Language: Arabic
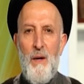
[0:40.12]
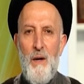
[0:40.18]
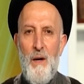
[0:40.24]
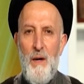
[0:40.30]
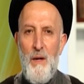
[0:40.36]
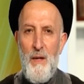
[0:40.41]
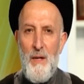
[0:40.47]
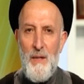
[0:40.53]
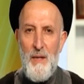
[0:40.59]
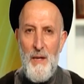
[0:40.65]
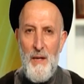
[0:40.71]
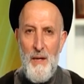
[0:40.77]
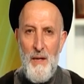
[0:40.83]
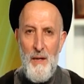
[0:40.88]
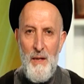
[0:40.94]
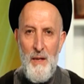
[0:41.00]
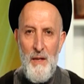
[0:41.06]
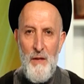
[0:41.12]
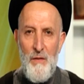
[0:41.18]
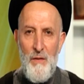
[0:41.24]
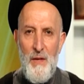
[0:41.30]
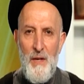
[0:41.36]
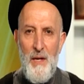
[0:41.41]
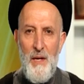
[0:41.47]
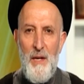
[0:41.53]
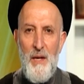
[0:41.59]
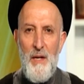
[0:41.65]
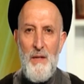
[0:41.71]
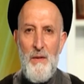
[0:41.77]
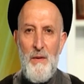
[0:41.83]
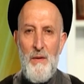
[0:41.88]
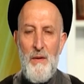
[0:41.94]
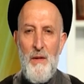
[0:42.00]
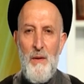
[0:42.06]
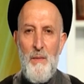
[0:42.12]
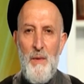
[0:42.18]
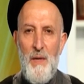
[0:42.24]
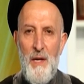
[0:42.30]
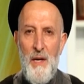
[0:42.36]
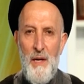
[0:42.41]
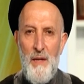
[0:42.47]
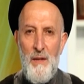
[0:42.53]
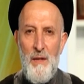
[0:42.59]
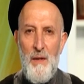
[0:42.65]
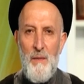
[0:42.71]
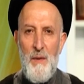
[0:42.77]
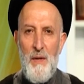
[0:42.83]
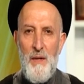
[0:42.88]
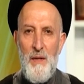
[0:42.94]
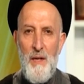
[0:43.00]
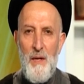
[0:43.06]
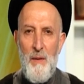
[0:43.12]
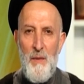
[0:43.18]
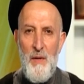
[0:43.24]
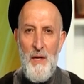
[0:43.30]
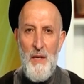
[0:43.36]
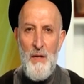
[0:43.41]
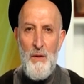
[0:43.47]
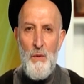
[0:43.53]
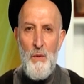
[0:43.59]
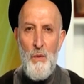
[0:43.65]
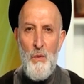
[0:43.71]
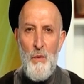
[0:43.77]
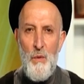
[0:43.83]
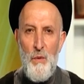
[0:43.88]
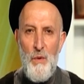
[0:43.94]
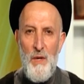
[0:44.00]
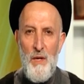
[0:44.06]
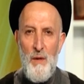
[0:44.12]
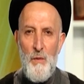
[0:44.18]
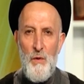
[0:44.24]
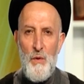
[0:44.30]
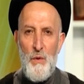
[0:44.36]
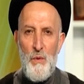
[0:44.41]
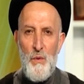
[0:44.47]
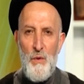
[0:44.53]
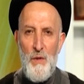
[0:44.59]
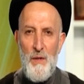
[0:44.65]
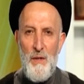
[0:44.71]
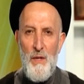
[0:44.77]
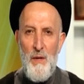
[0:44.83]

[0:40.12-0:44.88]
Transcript: قال تعالى في الآية الرابعة بعد المئة الأولى من سورة